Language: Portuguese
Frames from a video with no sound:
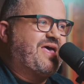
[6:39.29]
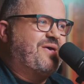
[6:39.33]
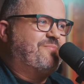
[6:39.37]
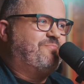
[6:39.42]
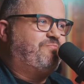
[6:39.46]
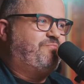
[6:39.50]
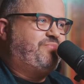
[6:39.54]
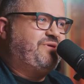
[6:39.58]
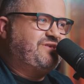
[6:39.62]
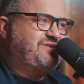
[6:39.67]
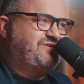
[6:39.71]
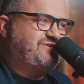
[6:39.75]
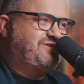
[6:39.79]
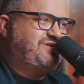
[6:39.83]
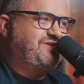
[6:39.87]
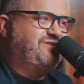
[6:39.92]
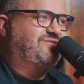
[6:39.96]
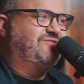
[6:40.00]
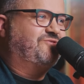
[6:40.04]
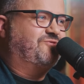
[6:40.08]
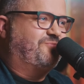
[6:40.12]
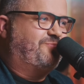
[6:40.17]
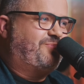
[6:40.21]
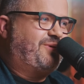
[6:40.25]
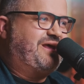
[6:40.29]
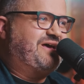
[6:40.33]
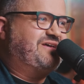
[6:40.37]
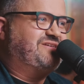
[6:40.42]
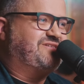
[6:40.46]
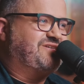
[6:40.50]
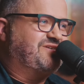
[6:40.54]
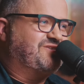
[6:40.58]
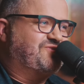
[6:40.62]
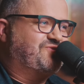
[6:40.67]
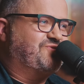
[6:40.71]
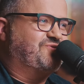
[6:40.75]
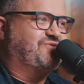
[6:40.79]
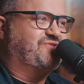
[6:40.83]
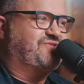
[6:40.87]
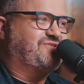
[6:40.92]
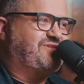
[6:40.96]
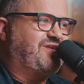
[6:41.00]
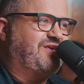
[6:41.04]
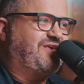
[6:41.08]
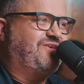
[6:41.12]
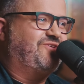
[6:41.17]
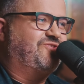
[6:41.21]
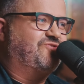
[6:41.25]
pedindo para Jesus
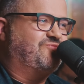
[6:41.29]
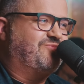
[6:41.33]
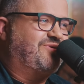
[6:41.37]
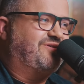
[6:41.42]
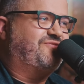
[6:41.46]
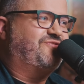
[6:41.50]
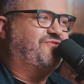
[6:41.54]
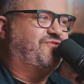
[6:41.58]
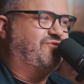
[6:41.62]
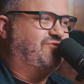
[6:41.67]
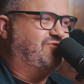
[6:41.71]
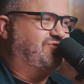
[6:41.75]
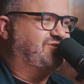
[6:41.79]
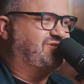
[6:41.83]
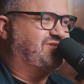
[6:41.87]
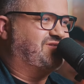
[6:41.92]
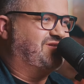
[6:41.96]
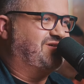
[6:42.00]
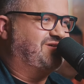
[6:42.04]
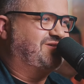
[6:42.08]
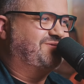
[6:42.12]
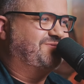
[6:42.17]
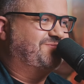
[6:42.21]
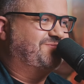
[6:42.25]
tem uma força.